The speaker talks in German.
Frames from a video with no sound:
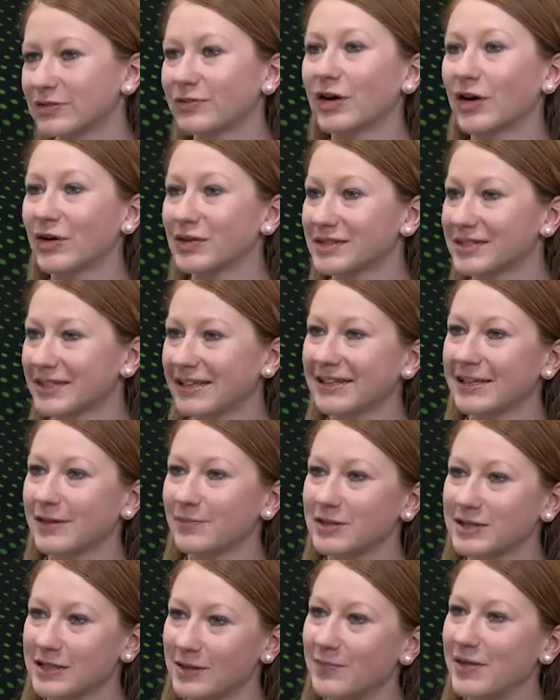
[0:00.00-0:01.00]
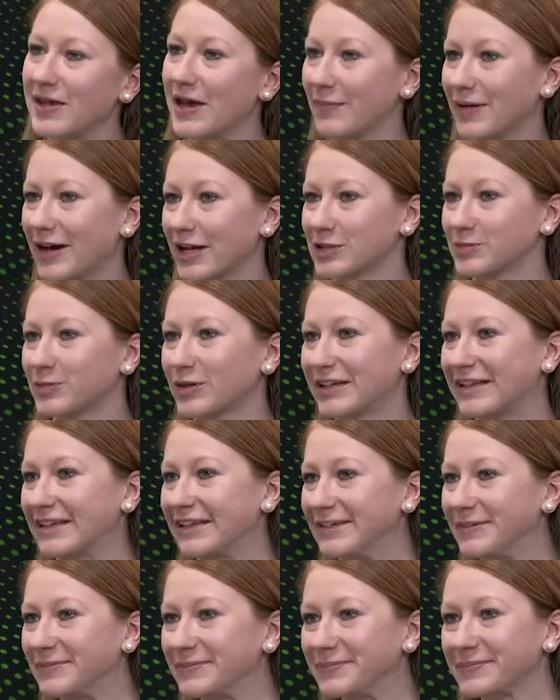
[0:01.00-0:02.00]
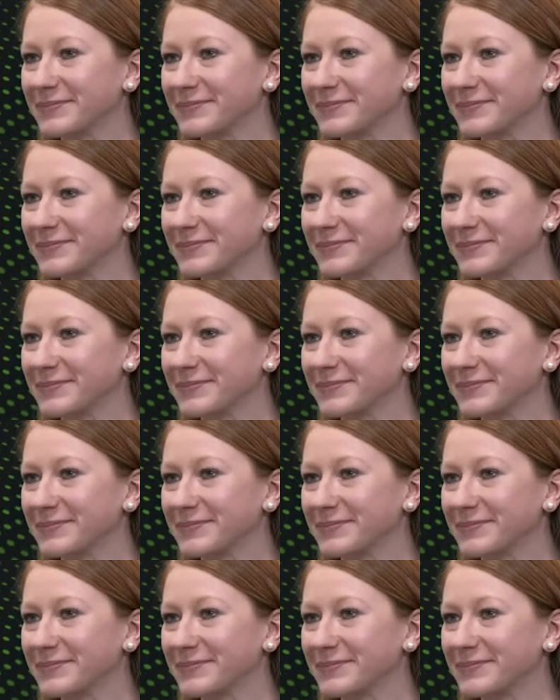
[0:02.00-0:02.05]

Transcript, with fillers: voraussichtlich ein bisschen mehr am Radsport liegen.